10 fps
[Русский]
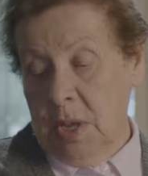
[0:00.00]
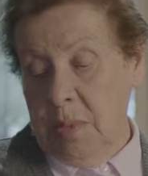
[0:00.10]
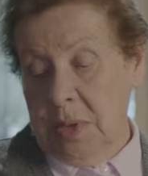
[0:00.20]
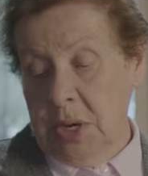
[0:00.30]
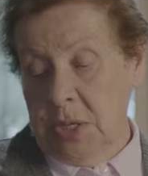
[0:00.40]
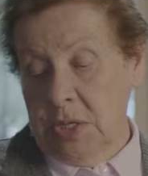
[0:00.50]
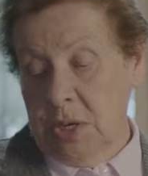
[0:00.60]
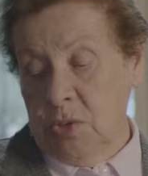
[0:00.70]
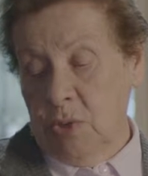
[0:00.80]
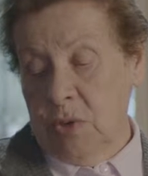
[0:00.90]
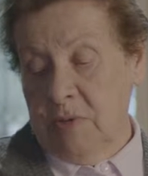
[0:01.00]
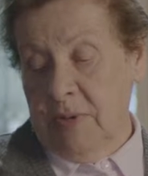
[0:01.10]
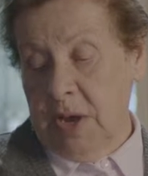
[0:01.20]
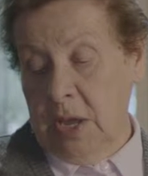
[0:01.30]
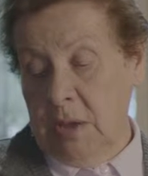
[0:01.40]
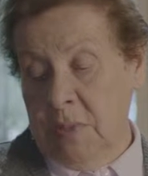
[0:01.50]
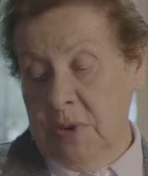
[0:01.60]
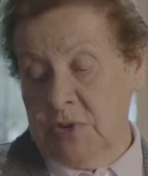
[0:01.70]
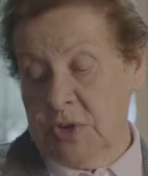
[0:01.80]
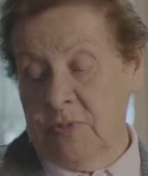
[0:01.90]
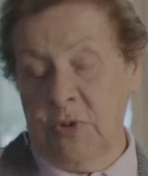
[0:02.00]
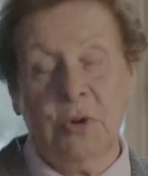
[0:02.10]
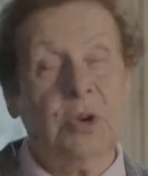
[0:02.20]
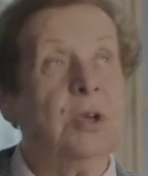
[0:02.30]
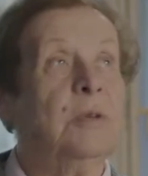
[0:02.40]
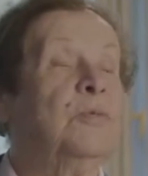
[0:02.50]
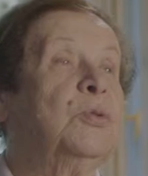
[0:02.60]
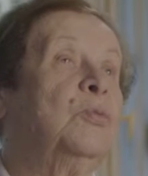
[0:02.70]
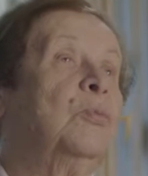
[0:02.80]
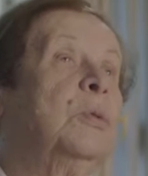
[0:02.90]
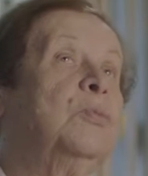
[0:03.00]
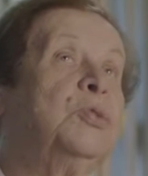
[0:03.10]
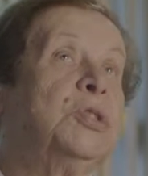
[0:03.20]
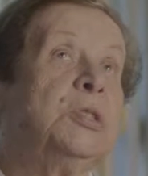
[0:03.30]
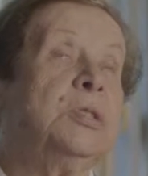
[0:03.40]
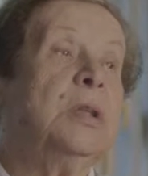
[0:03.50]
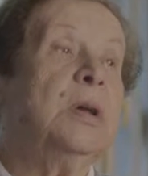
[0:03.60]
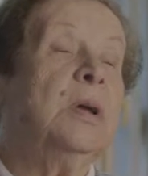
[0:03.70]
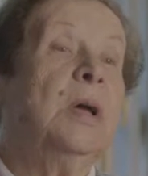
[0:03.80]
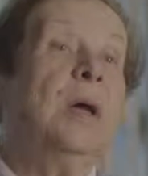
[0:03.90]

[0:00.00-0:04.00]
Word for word: Приходили только два бывшего его друга-учителя.